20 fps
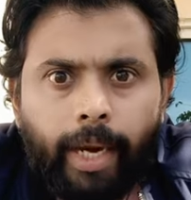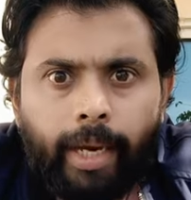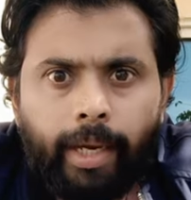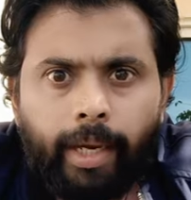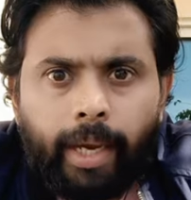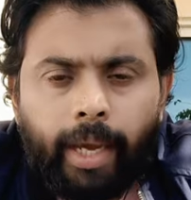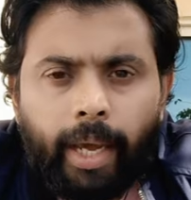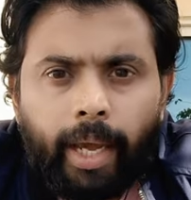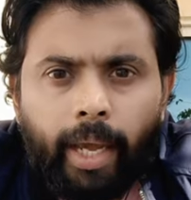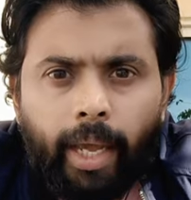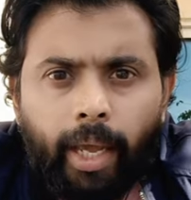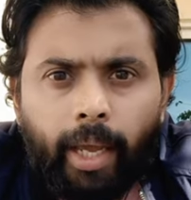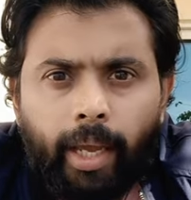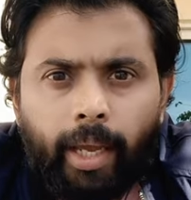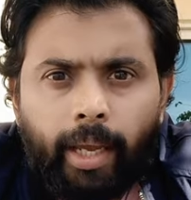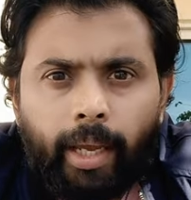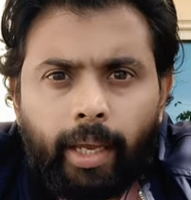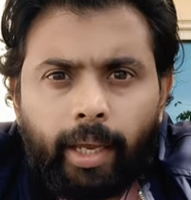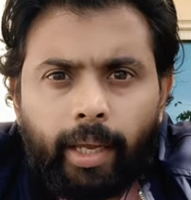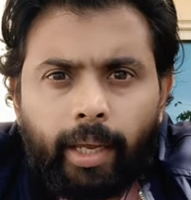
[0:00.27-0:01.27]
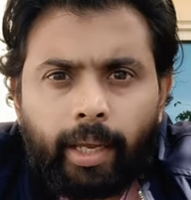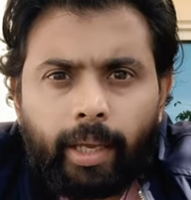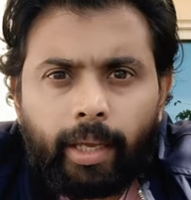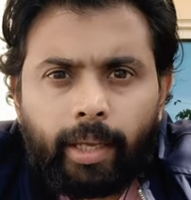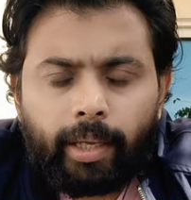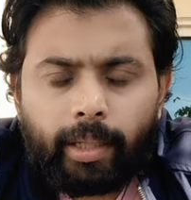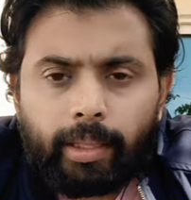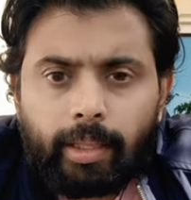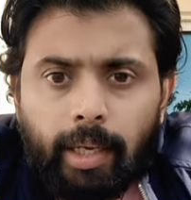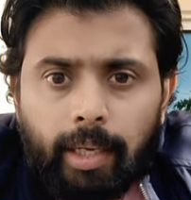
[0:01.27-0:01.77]
என்ன
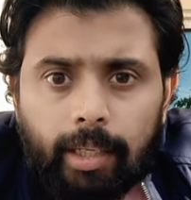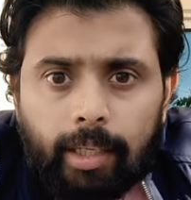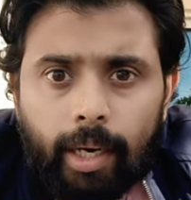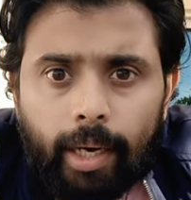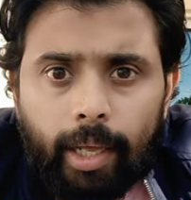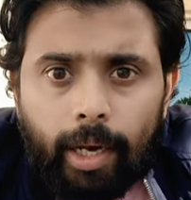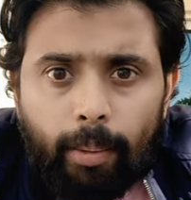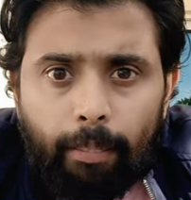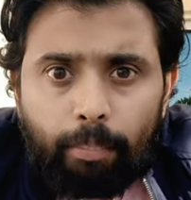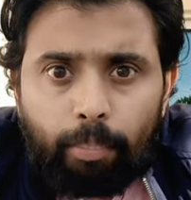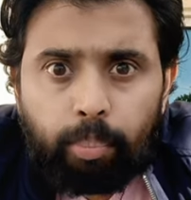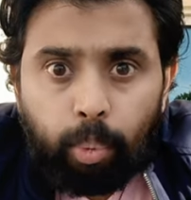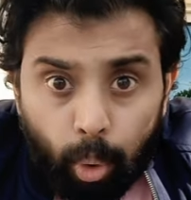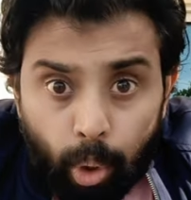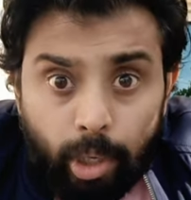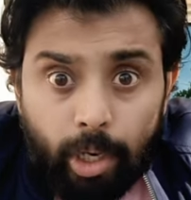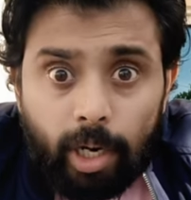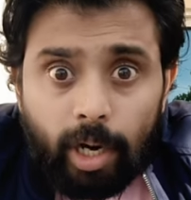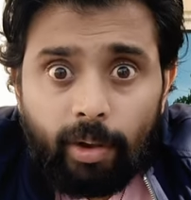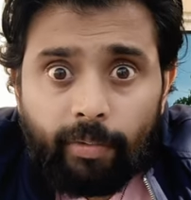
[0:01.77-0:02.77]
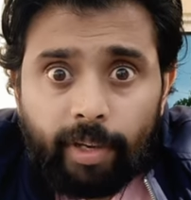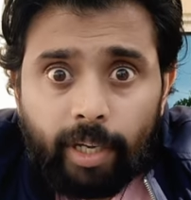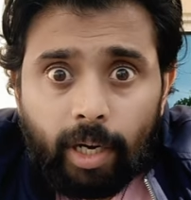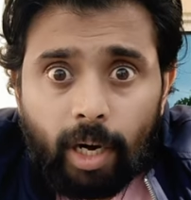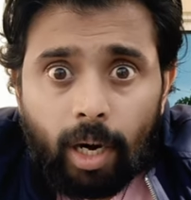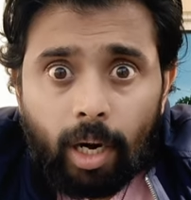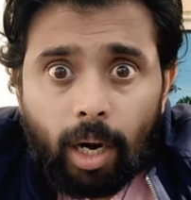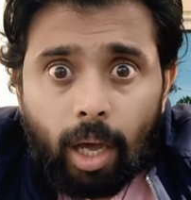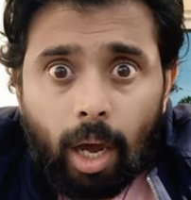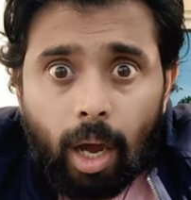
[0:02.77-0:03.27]
இந்த கடையில பொண்ணுங்களை
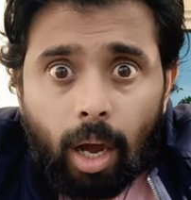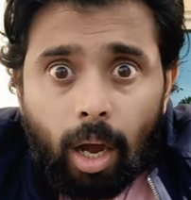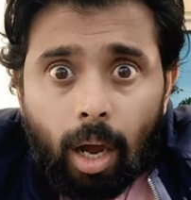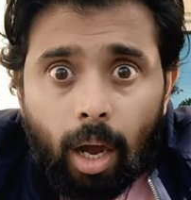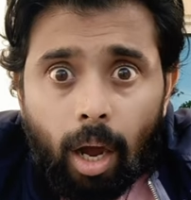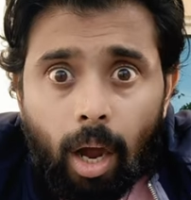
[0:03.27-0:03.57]
விற்கிறாங்களா